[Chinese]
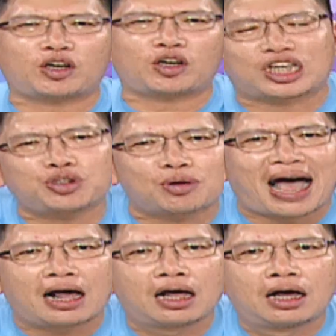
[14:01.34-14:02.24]
的不够清楚
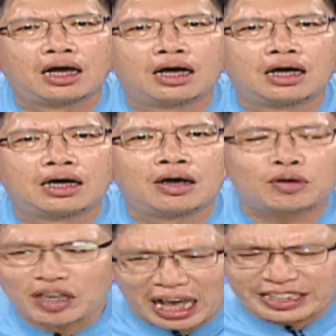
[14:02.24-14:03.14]
吗？
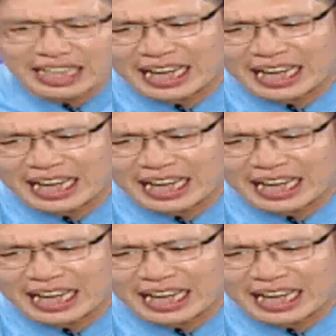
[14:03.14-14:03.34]
我说合